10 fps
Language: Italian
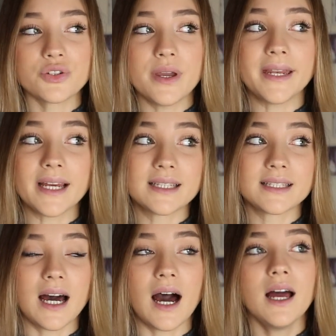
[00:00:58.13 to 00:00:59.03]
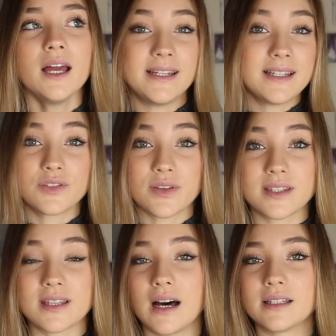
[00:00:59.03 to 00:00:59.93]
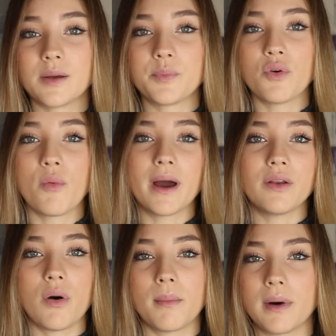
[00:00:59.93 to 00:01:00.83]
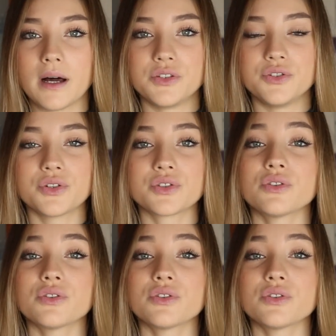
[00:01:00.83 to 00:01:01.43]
Cioè in realtà a inizio estate, più o meno a maggio,